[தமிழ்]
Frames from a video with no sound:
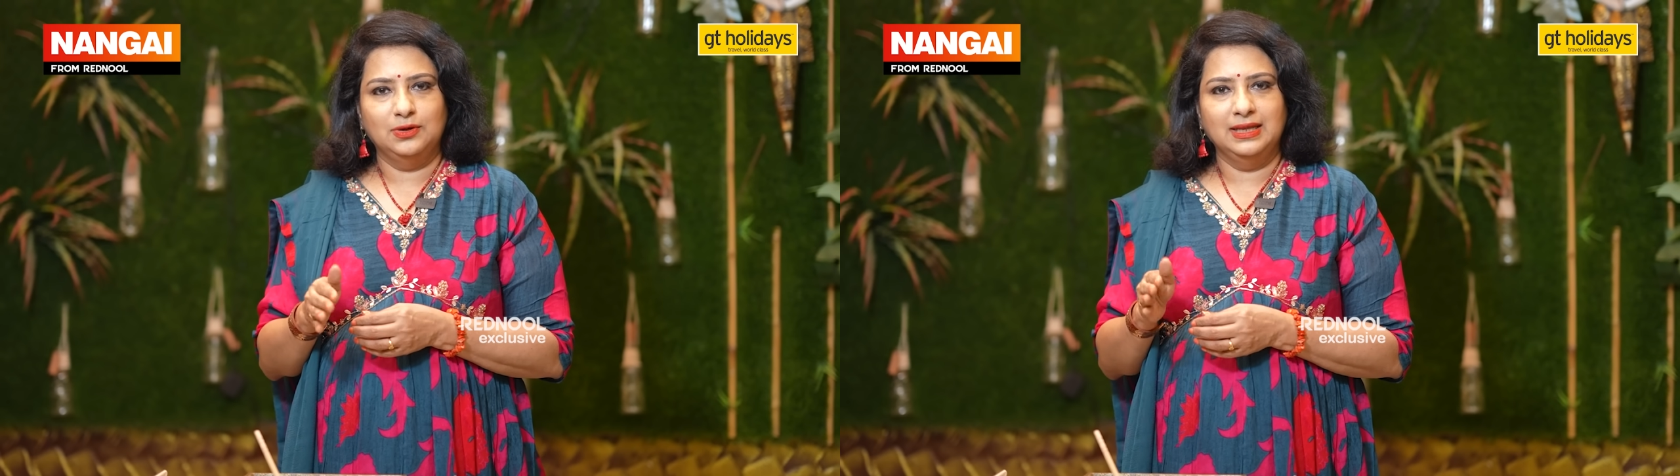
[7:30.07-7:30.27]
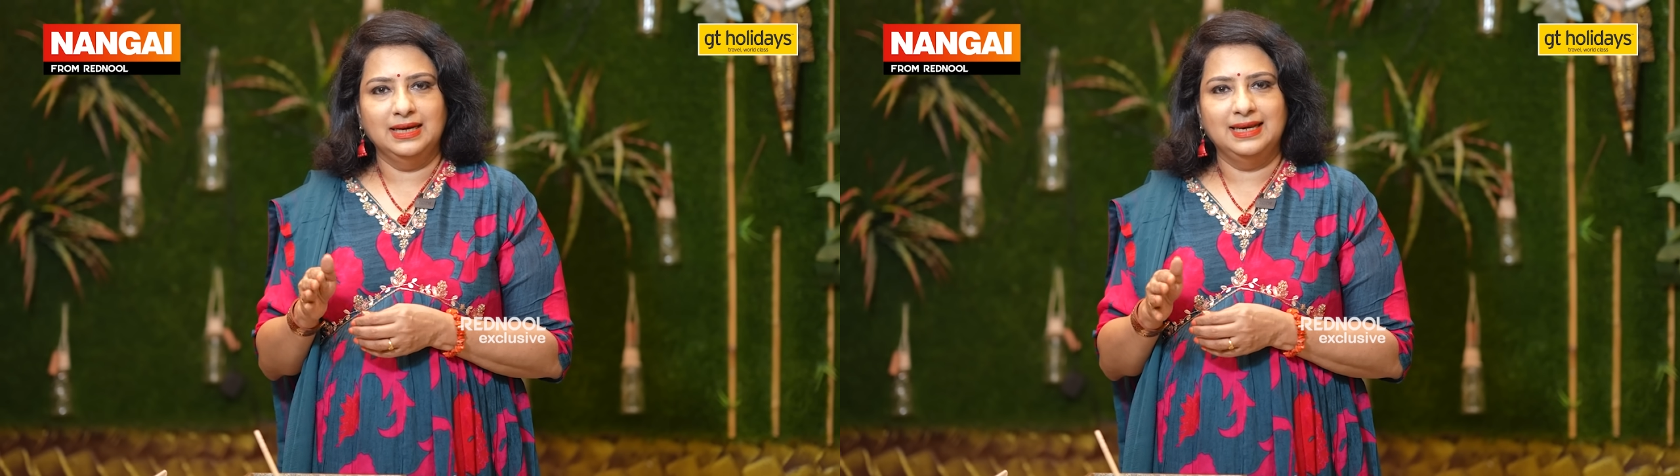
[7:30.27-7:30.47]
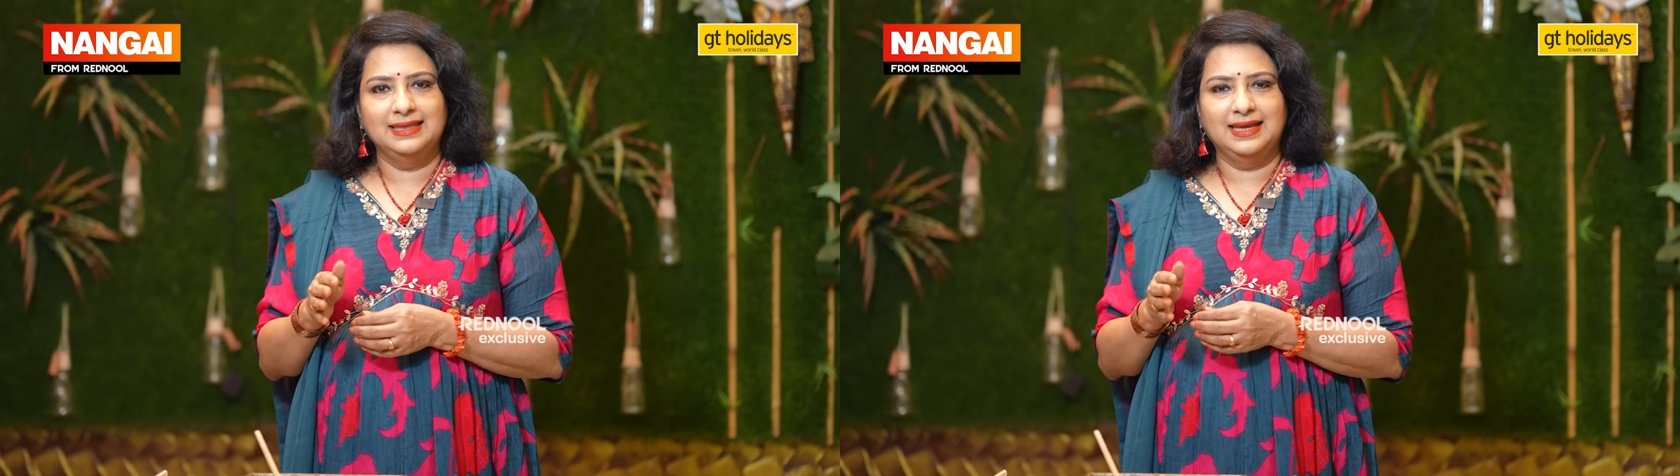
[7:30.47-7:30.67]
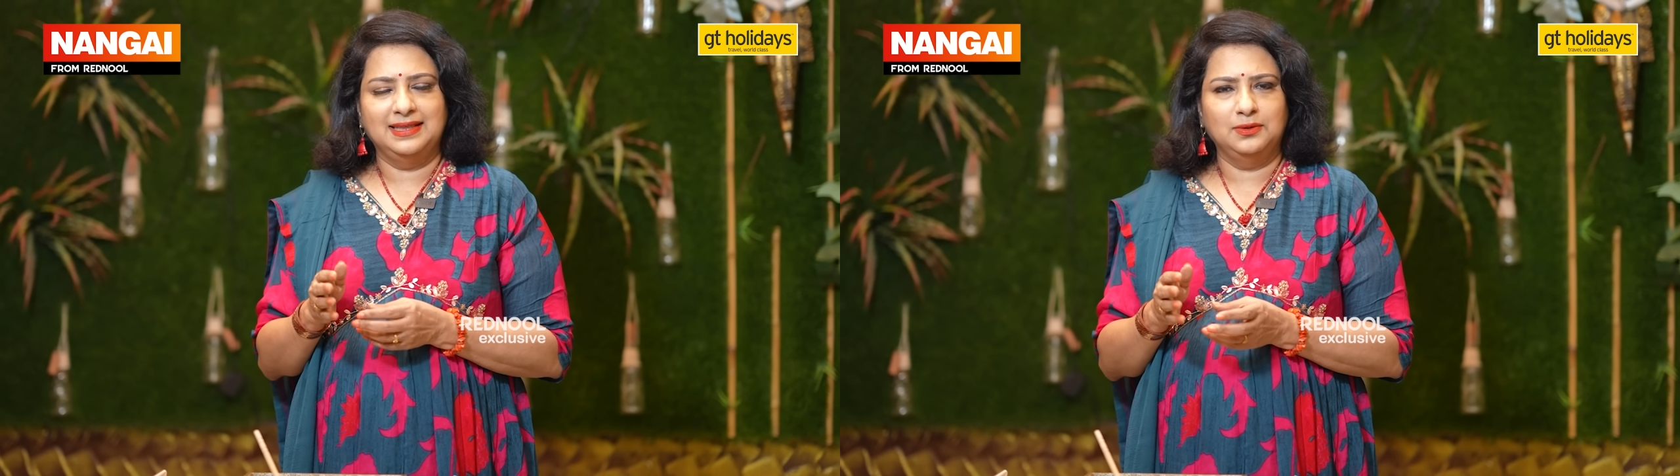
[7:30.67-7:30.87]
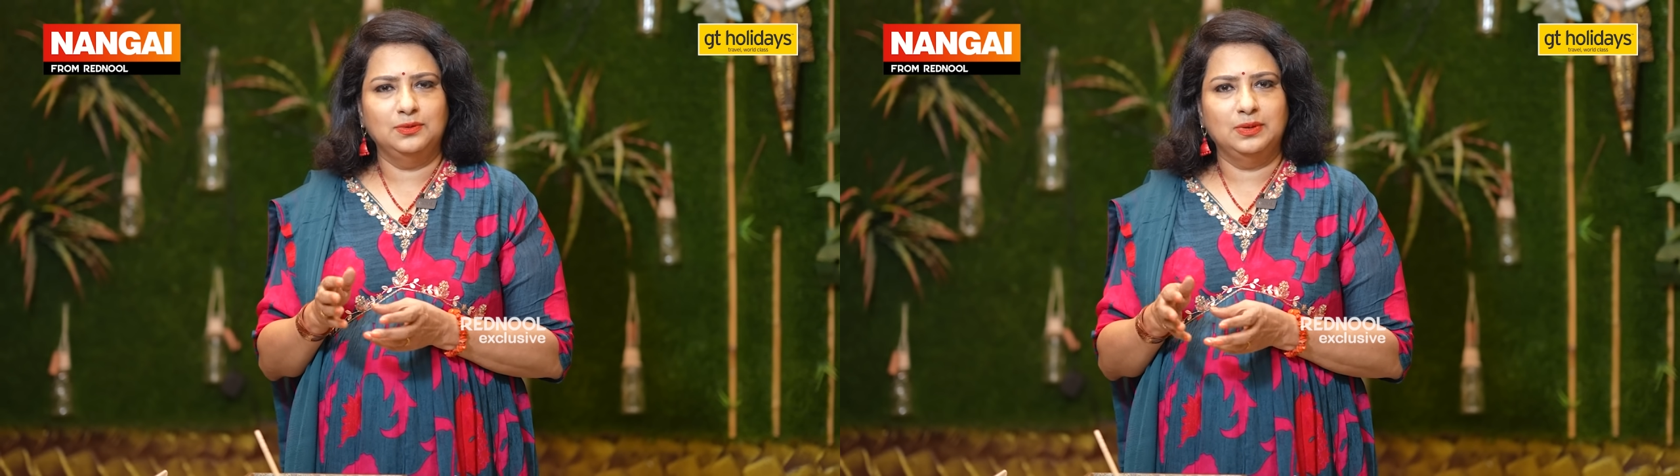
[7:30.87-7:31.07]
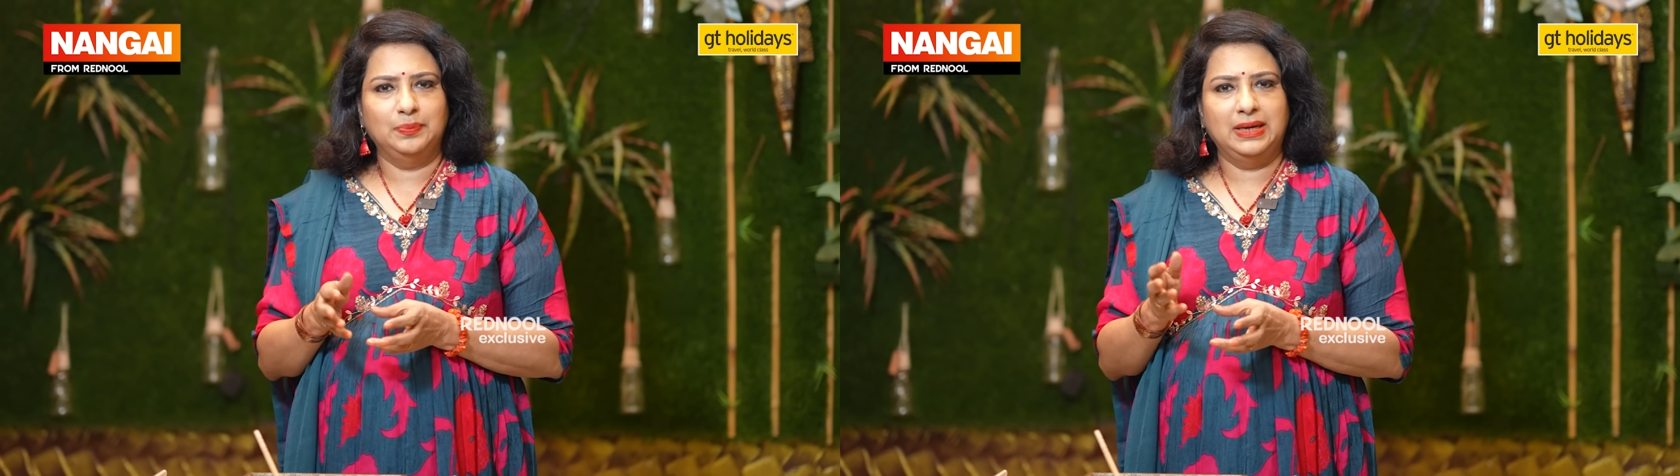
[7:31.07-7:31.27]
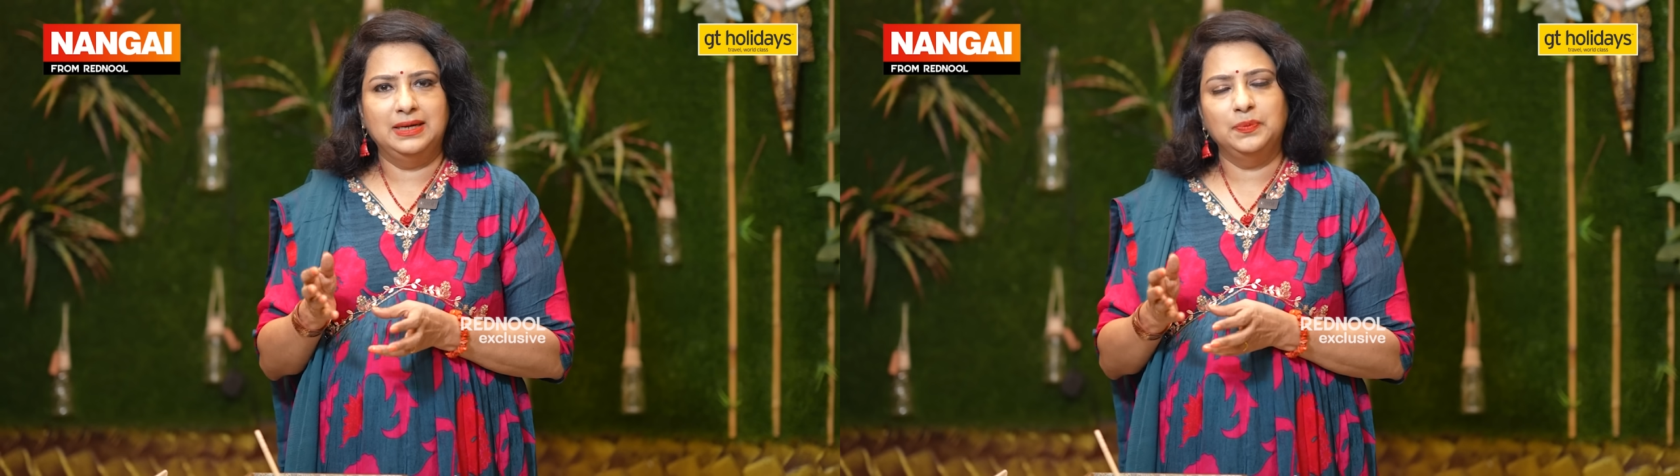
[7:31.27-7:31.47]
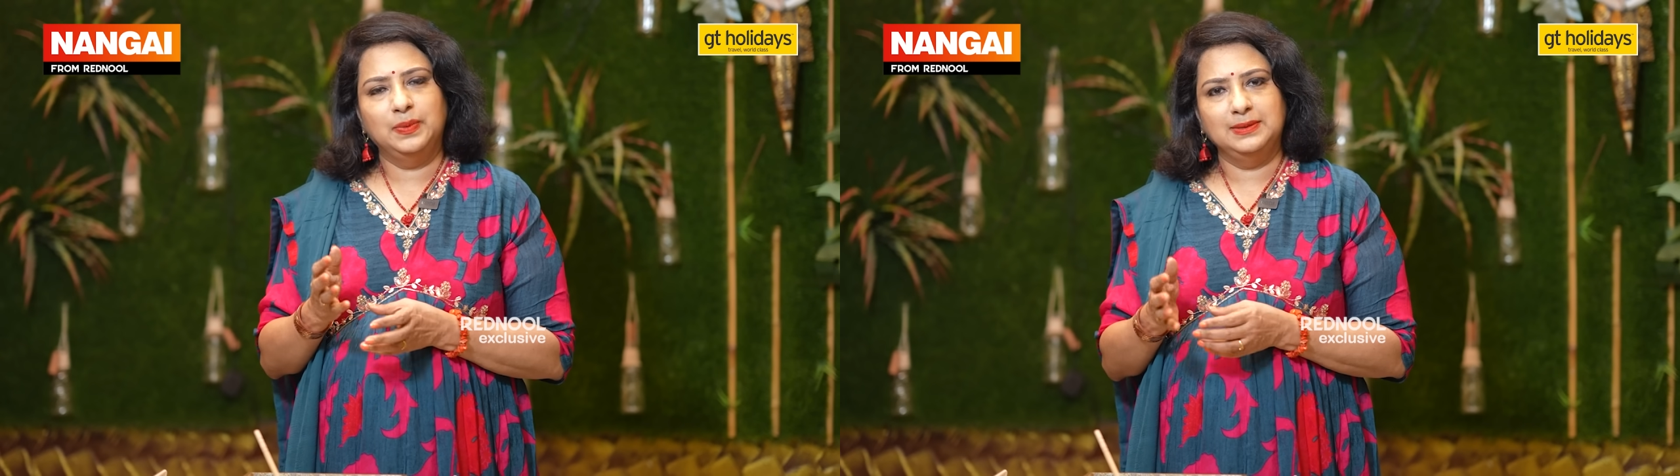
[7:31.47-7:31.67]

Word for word: குழந்தைங்கள்லேருந்து அதாவது ஒரு பன்னெண்டு